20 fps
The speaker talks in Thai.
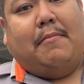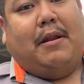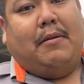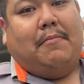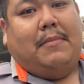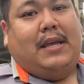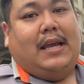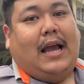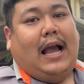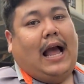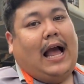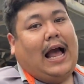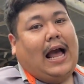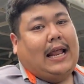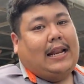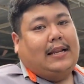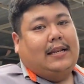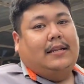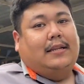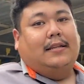มันมีขา
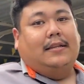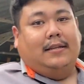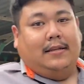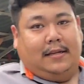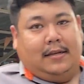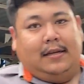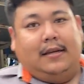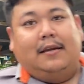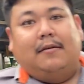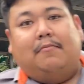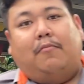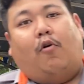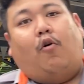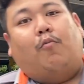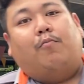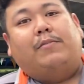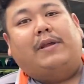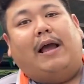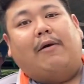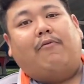ดผ
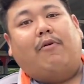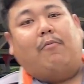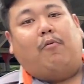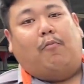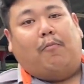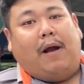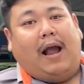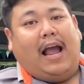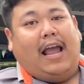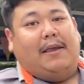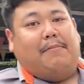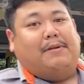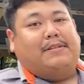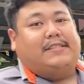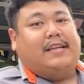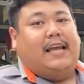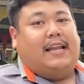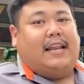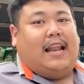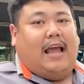มย้ำว่าผมให้พิ
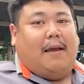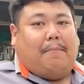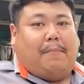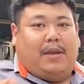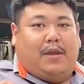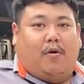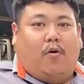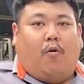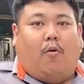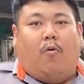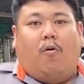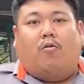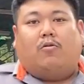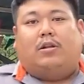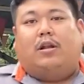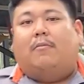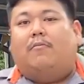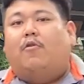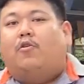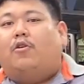เศษนะปีหกหกทั้ง